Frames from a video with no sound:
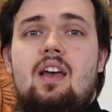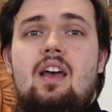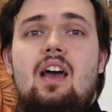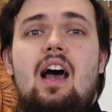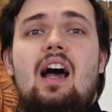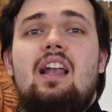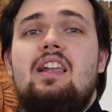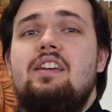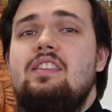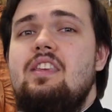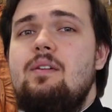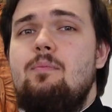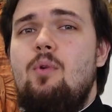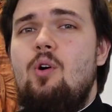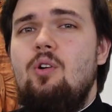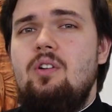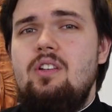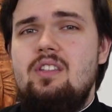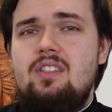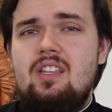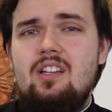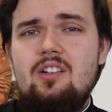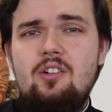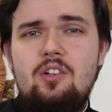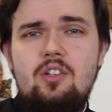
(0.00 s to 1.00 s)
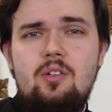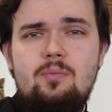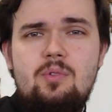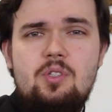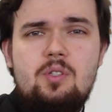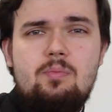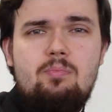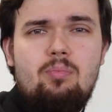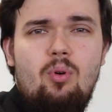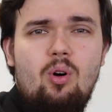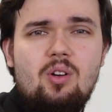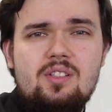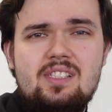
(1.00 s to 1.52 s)
Ale nie mogli tego robić
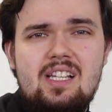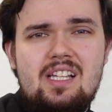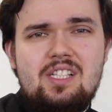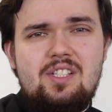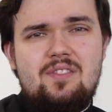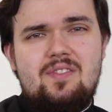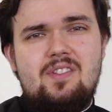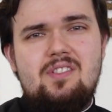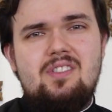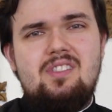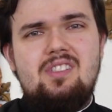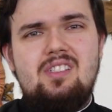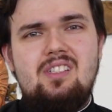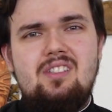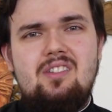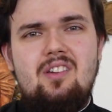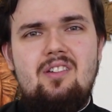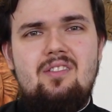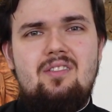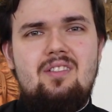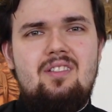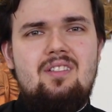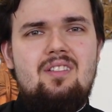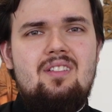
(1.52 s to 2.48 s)
poza świątynią?